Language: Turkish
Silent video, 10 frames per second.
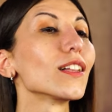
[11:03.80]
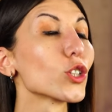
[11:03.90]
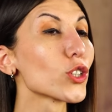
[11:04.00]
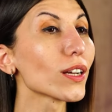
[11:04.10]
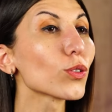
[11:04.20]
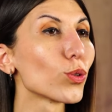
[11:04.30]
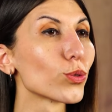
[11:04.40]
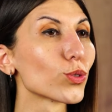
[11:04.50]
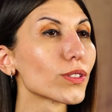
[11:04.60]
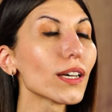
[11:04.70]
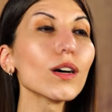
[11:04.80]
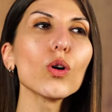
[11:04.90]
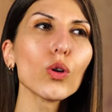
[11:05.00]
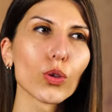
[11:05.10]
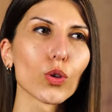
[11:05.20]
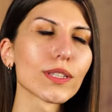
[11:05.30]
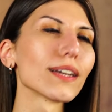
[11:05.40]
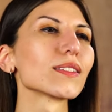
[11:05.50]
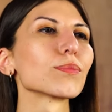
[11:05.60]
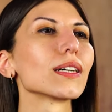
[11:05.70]
Alacağın koltukta 14
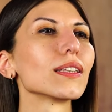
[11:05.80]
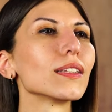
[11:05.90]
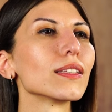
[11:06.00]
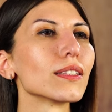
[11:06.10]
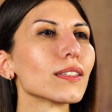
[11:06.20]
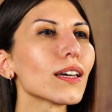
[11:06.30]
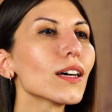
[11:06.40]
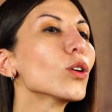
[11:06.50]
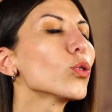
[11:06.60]
cm kalınlığında,